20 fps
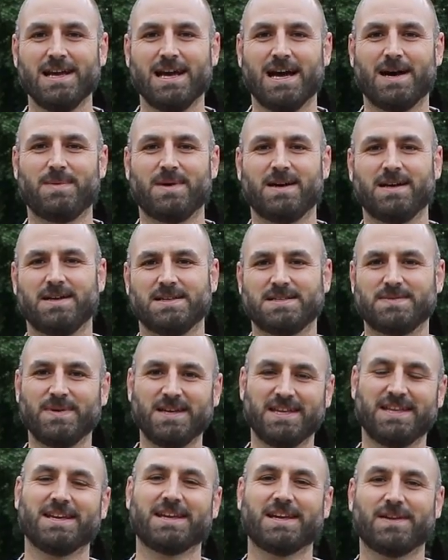Aber das
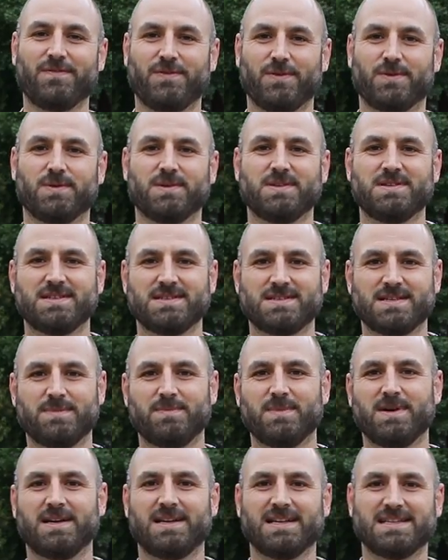Wichtige für uns ist
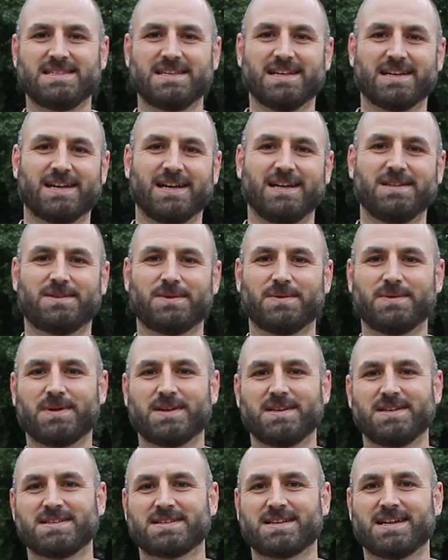immer, dass hier kein
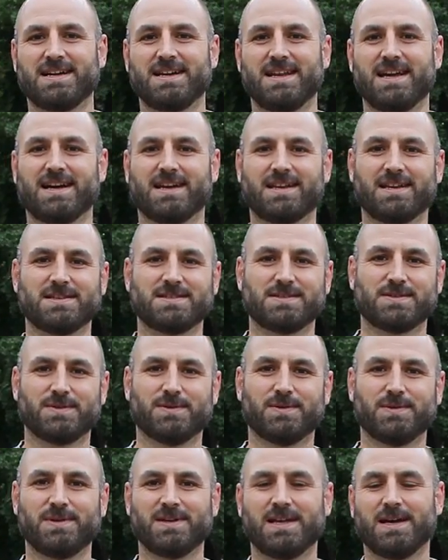Druck ist, keine Aggression.